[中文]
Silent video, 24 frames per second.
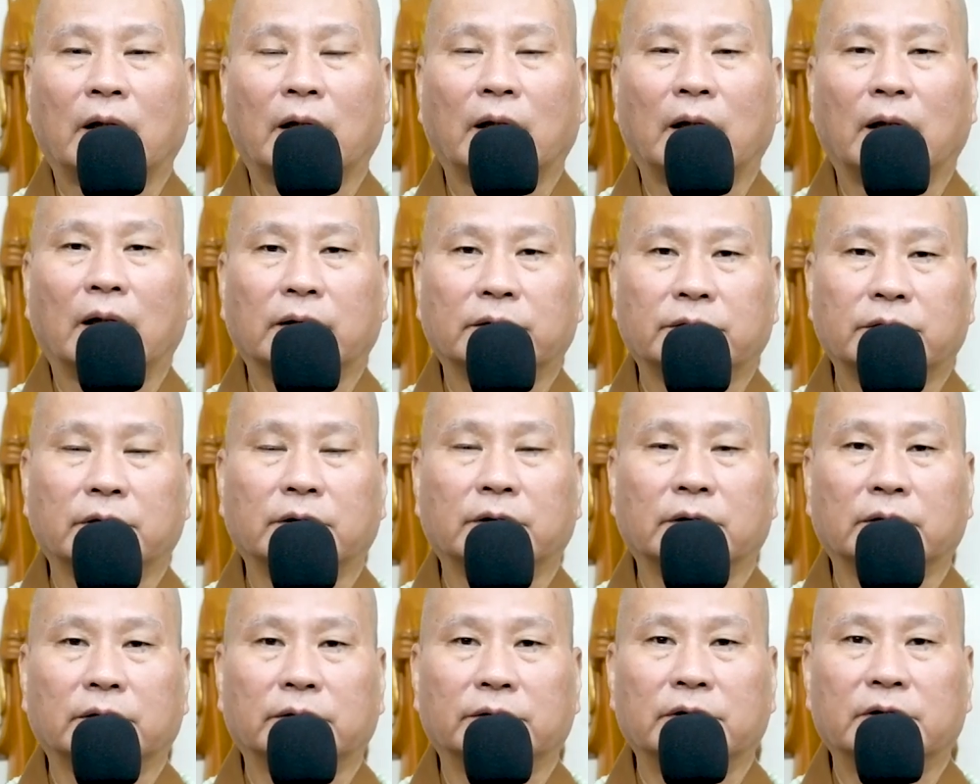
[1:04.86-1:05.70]
啊，这
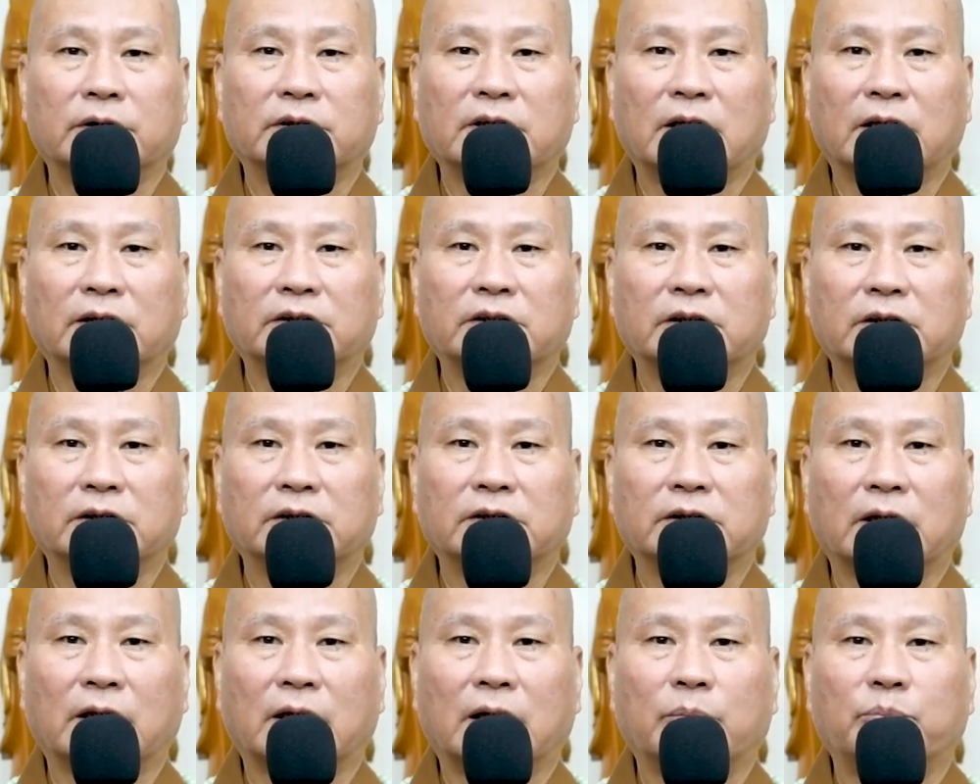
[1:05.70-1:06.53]
个《地藏经》
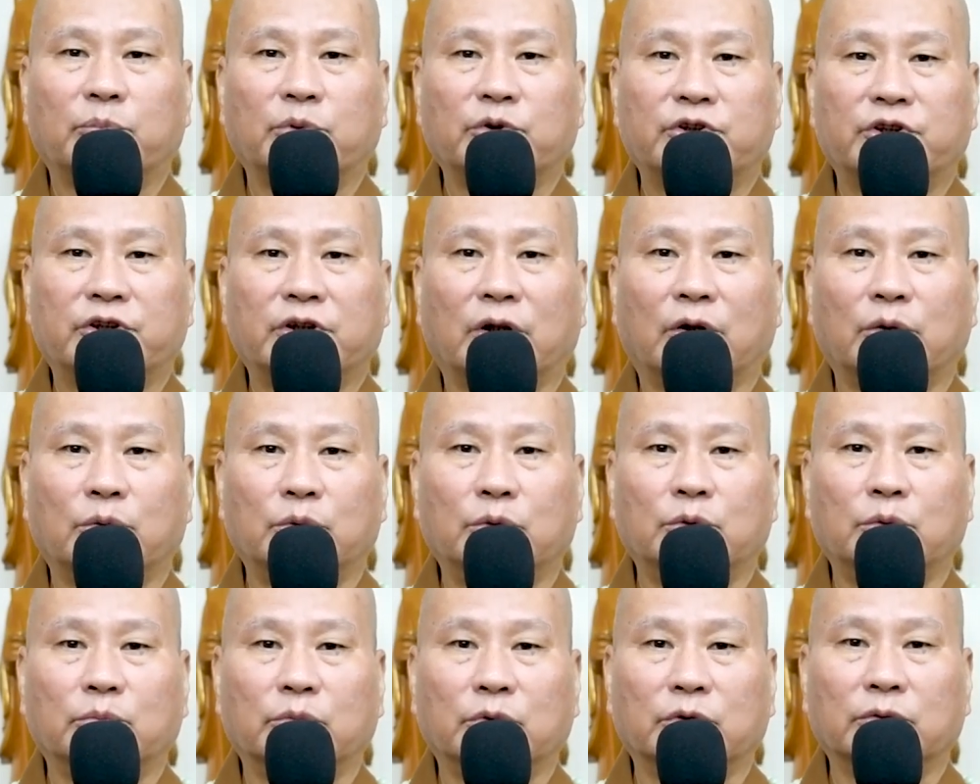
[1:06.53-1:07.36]
讲啊，不孝
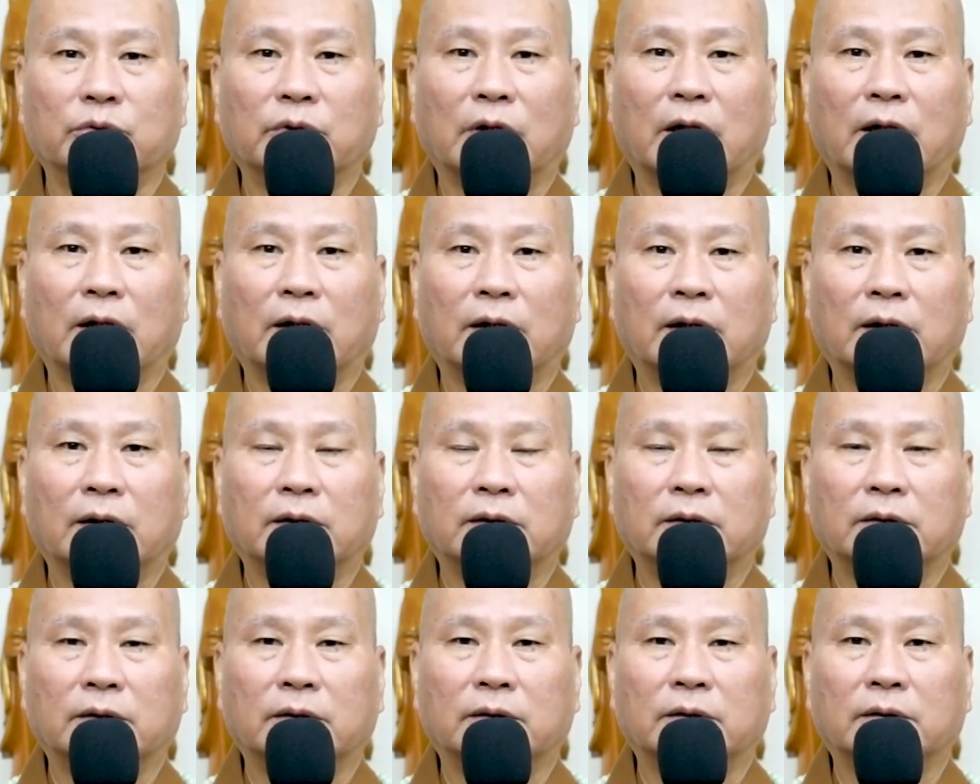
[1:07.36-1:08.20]
父母啊，
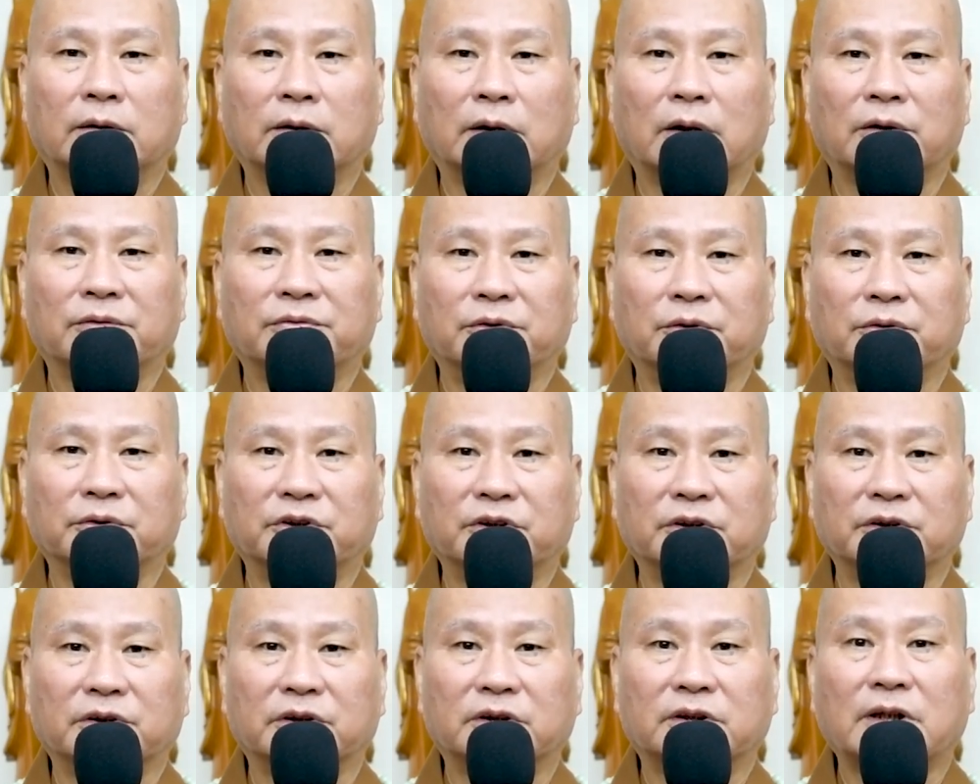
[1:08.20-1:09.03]
啊，或
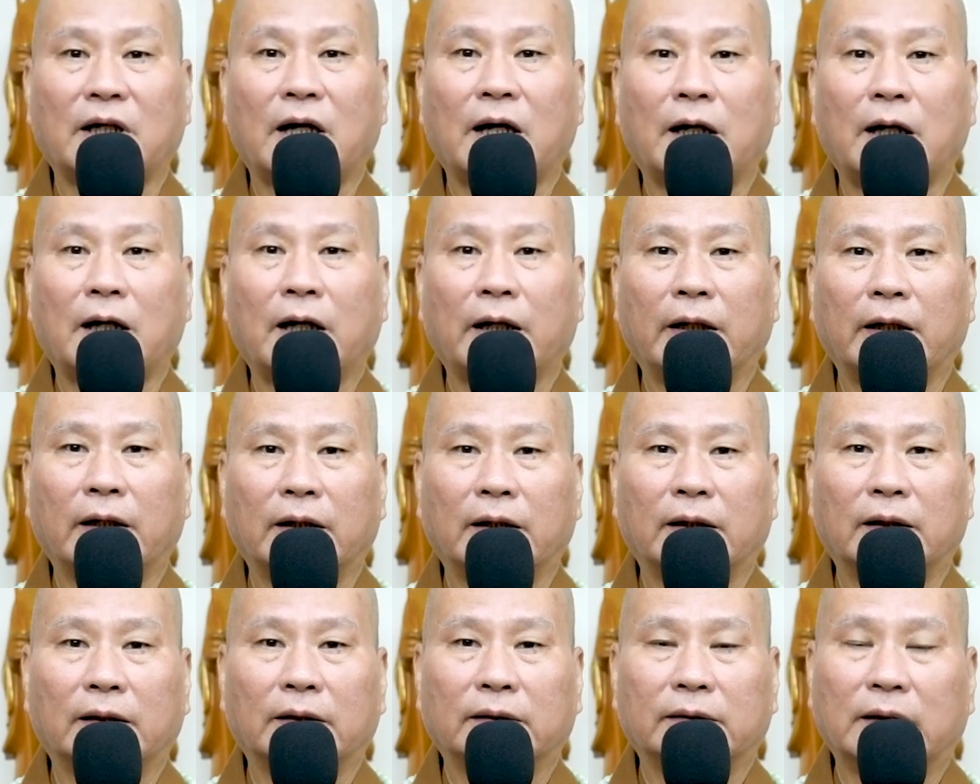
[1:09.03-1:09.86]
自杀害
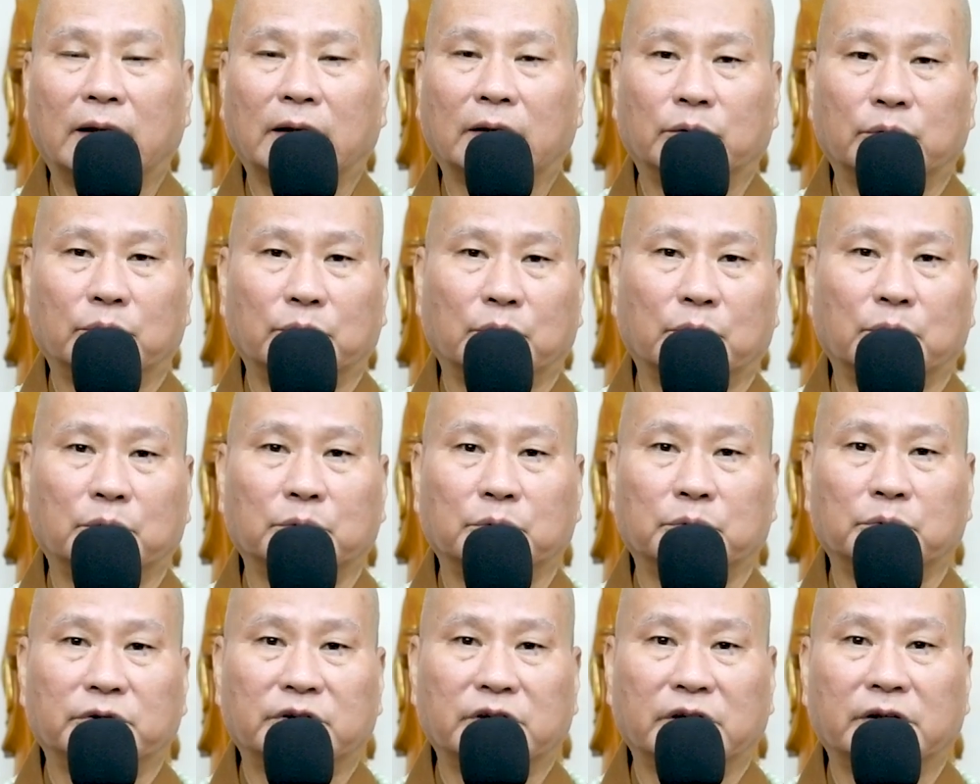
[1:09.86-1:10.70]
啊，当堕
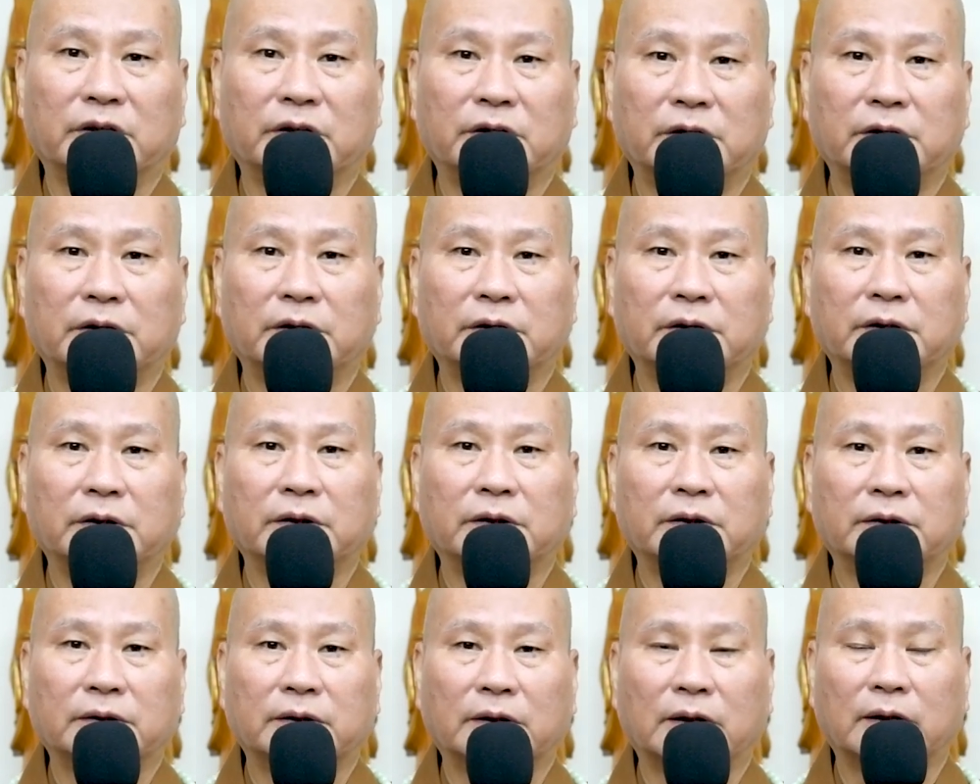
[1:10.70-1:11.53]
无间地狱
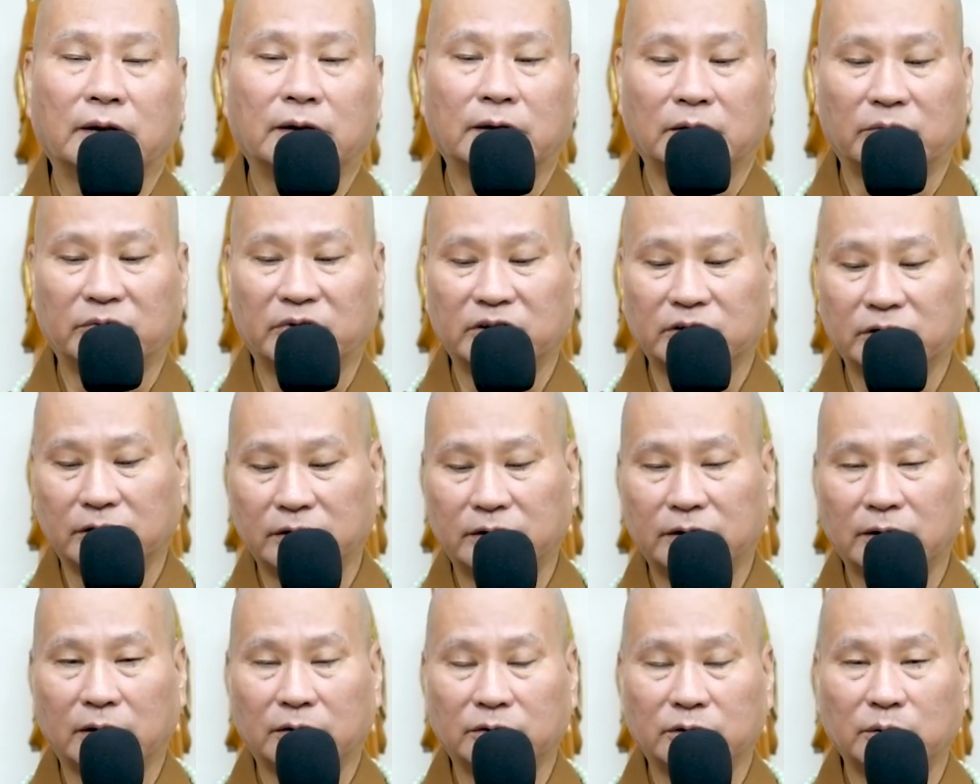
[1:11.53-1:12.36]
啊。那么这
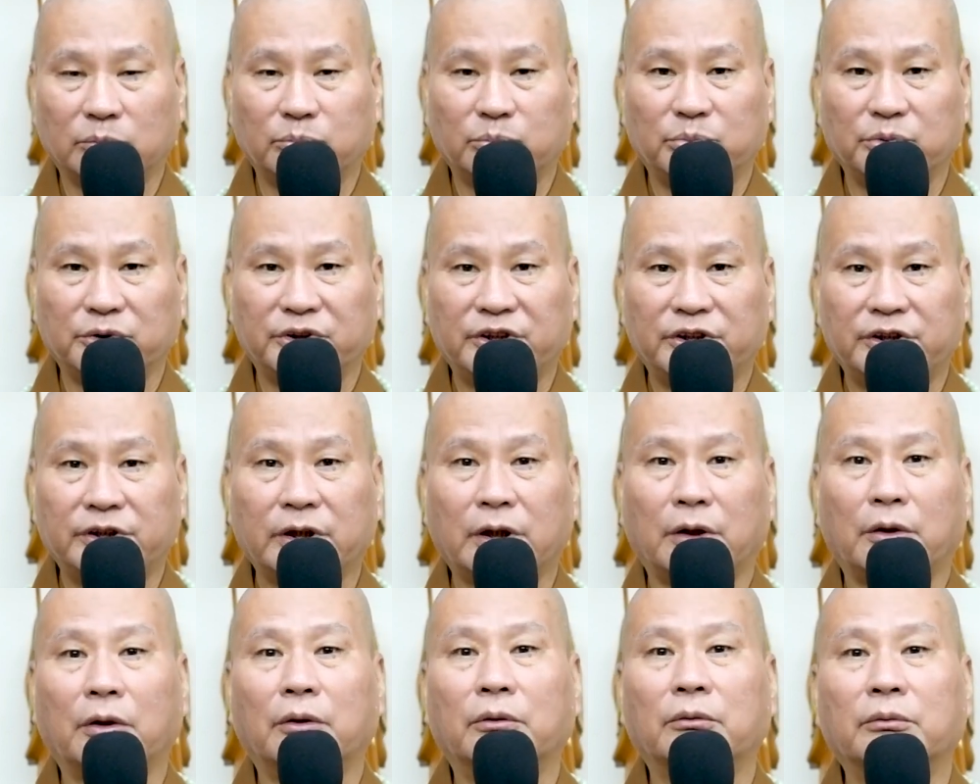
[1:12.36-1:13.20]
一条是不
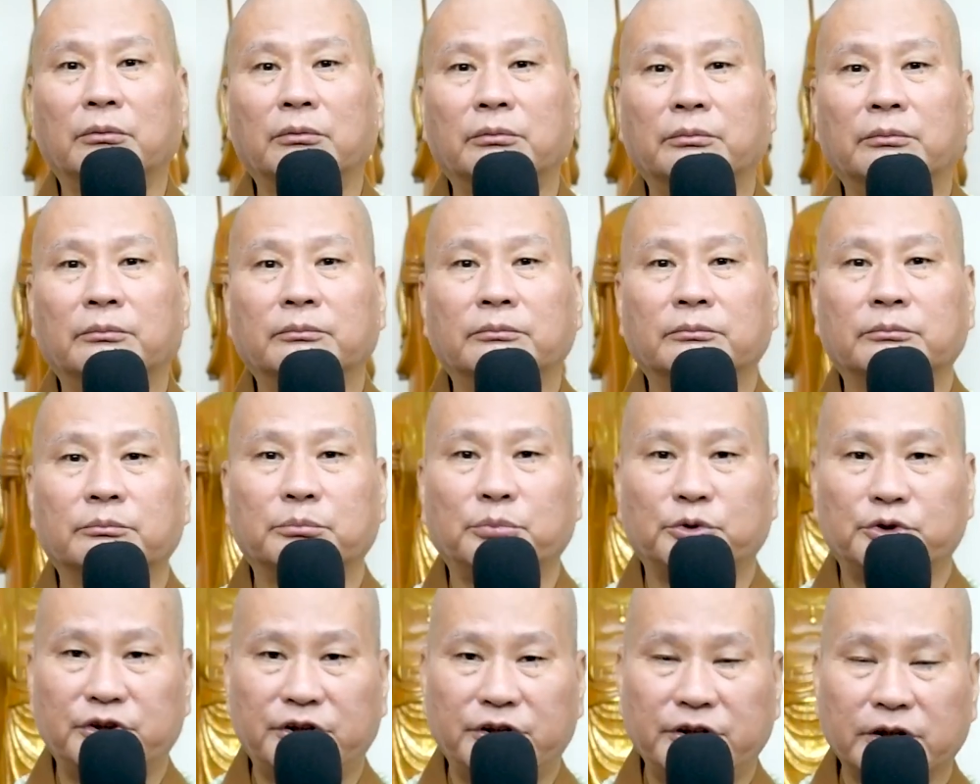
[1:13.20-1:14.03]
孝
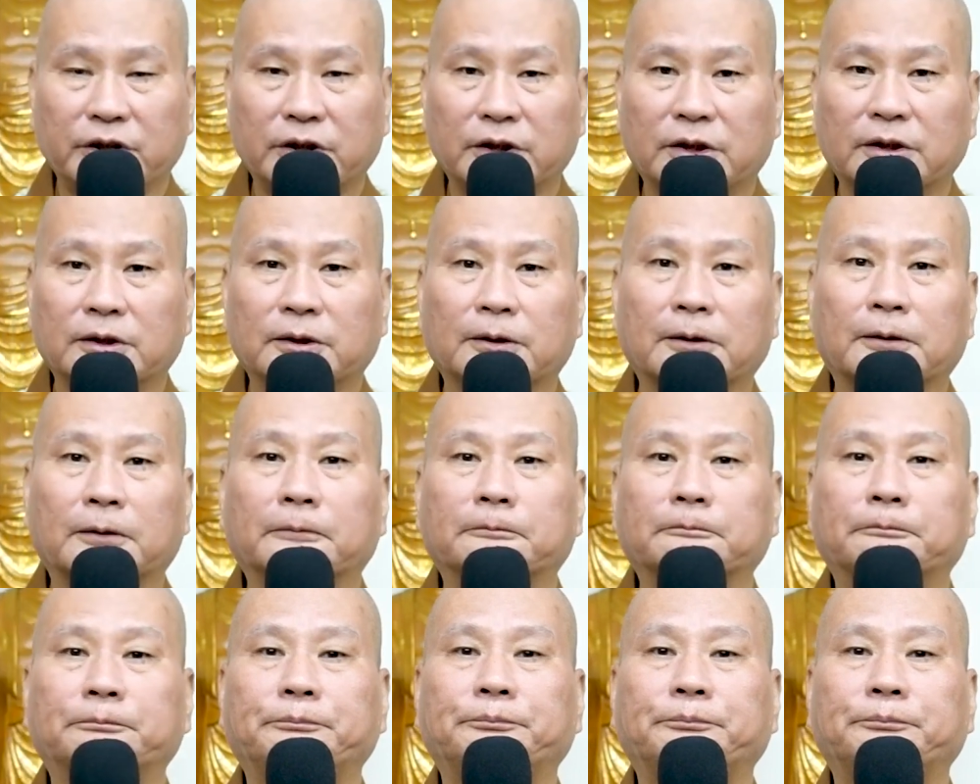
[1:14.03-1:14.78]
不敬啊。